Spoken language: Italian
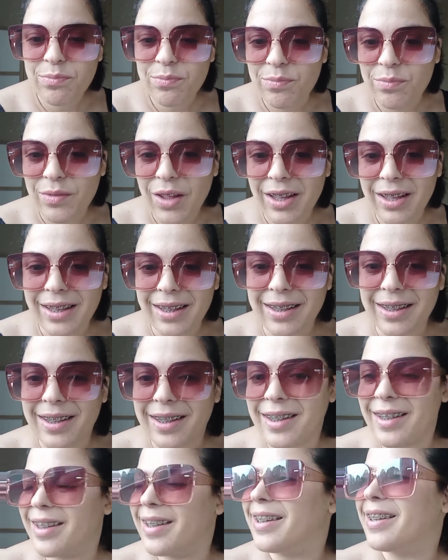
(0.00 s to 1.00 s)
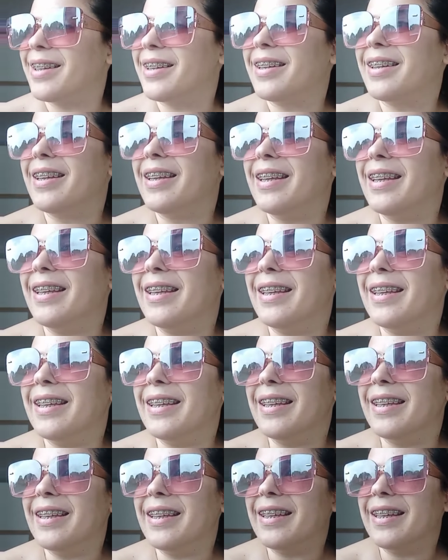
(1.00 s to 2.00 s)
Eh,
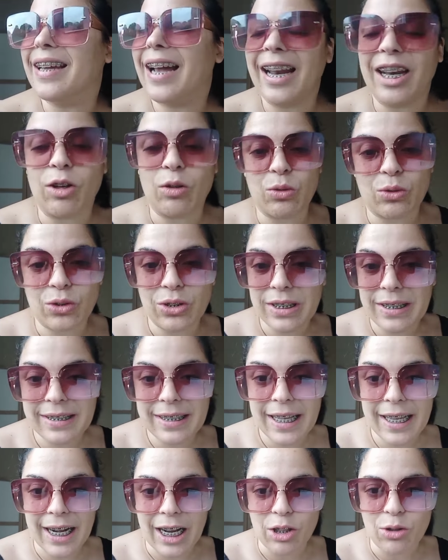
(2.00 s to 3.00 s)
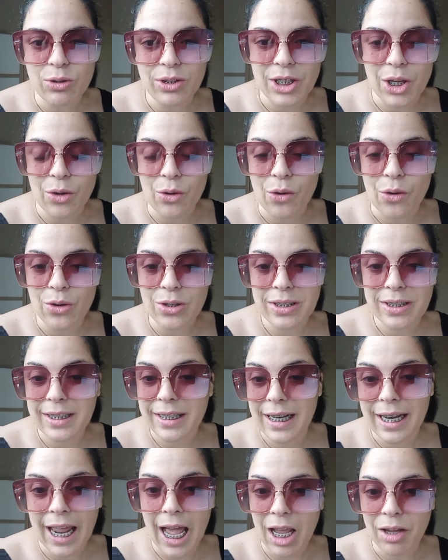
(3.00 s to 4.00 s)
e alle 8 di sera io sarò in
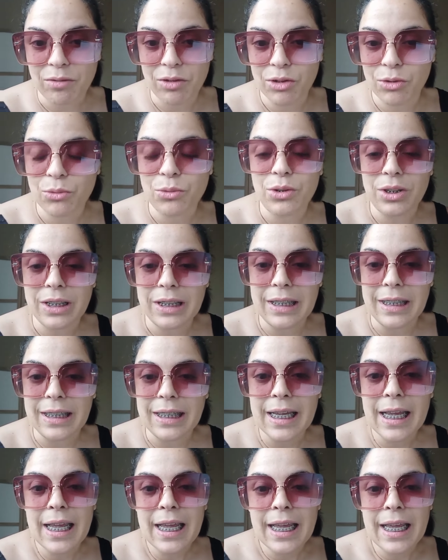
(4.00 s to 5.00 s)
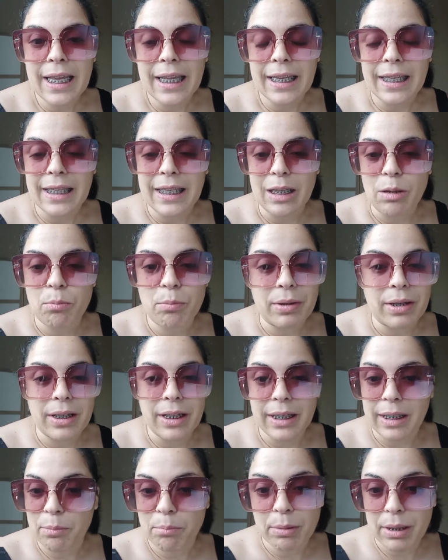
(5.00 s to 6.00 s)
live tutti i, i
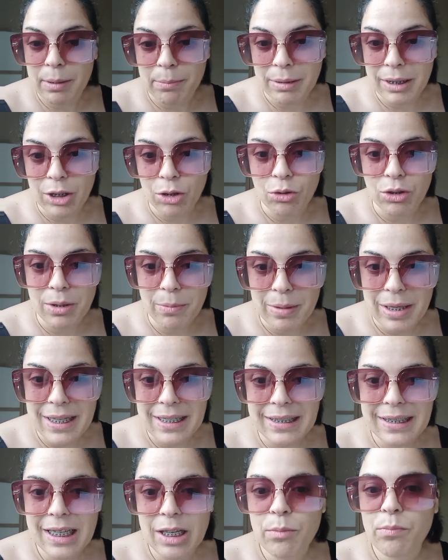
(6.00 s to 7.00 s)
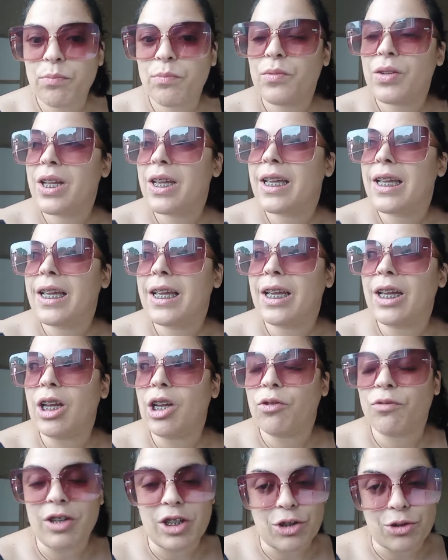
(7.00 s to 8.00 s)
primi di ogni mese, eh,
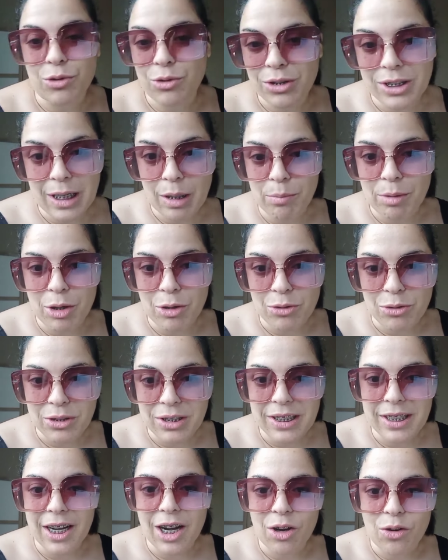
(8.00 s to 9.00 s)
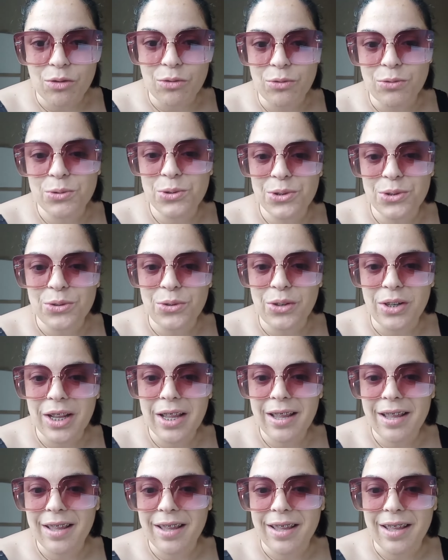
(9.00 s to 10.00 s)
faccio così almeno non si crea
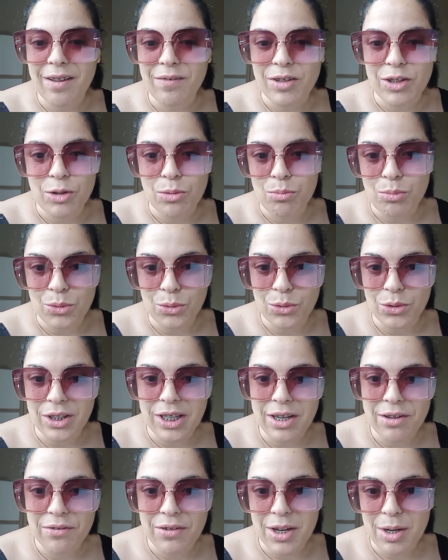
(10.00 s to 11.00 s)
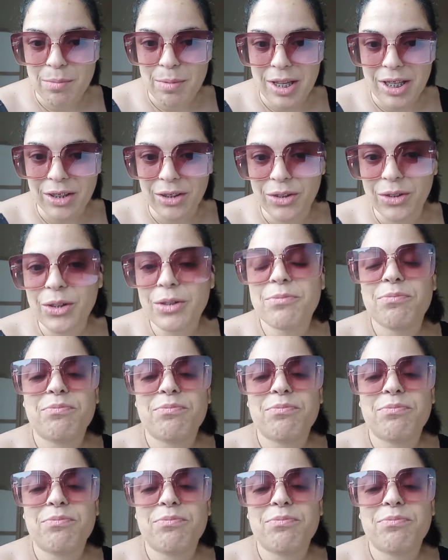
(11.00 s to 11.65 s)
confusione e avete un punto di riferimento